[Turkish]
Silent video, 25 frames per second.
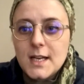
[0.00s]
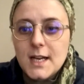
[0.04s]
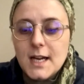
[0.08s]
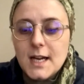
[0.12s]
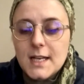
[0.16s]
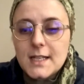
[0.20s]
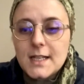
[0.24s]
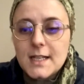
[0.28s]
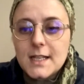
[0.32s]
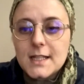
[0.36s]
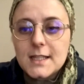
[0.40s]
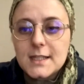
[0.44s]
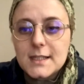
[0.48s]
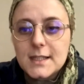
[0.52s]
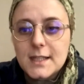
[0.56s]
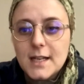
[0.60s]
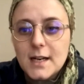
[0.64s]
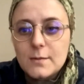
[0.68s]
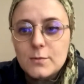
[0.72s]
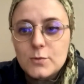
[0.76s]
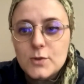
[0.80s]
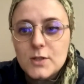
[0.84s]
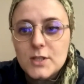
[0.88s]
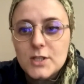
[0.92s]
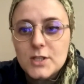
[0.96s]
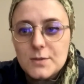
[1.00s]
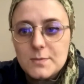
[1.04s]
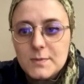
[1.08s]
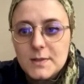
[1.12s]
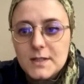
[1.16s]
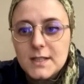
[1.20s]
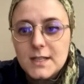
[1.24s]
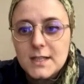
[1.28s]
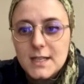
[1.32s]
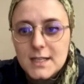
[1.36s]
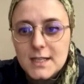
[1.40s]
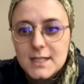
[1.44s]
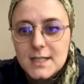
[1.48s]
Yani kadınlar bu
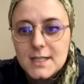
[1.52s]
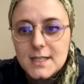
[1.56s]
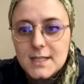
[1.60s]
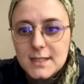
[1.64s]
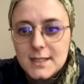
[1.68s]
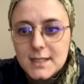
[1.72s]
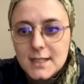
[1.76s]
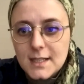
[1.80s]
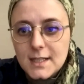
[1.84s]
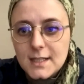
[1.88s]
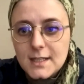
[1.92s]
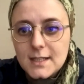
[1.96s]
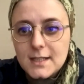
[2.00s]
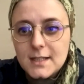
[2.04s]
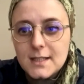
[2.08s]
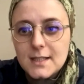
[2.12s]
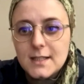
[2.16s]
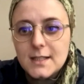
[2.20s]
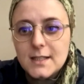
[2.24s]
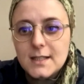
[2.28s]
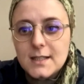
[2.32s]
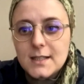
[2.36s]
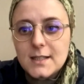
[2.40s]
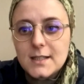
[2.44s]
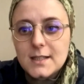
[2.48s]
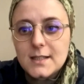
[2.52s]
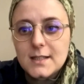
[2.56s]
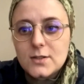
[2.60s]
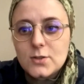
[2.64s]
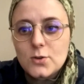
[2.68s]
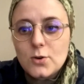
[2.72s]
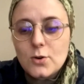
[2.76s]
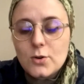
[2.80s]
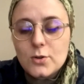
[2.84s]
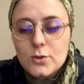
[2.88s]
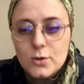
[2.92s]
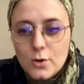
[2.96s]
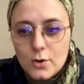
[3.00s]
seçimin neresinde?
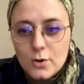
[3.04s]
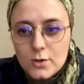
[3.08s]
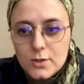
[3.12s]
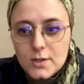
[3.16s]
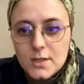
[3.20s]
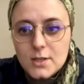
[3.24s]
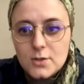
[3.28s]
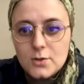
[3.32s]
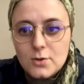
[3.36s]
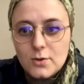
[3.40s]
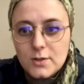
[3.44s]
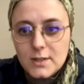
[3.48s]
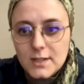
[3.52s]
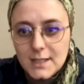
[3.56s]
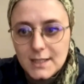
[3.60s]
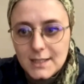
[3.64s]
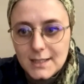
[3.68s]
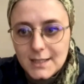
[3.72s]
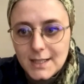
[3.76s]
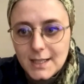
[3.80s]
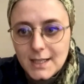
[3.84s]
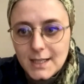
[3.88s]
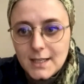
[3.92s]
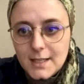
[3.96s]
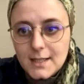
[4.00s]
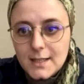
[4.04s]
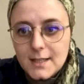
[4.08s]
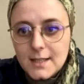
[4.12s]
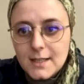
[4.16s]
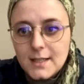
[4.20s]
çok sözde, çok dilde.